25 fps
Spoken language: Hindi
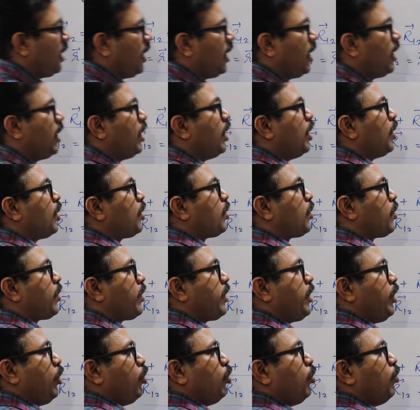है
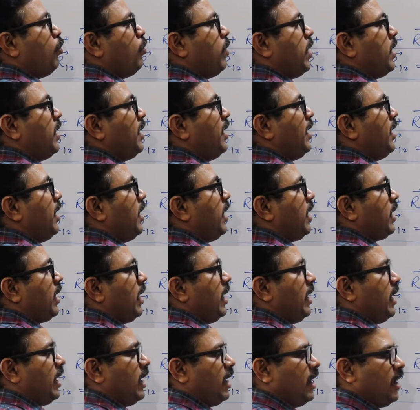Q1 ने
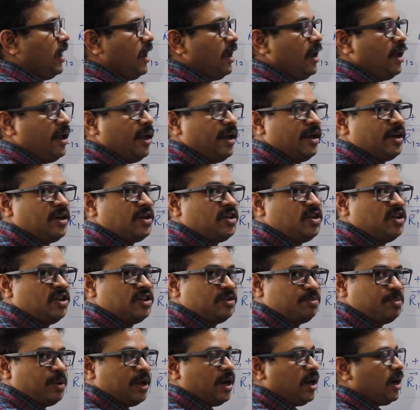लगाया है
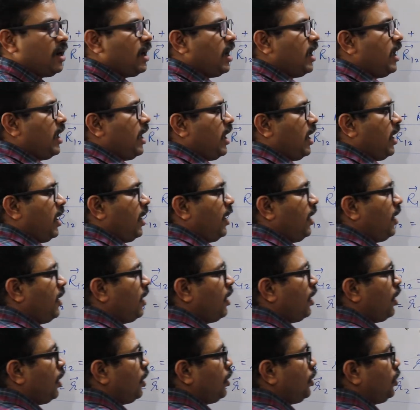किस पे लगाया है
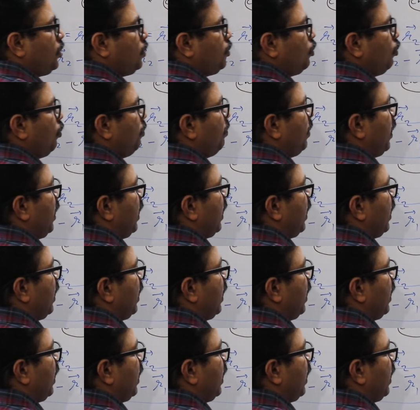टू पे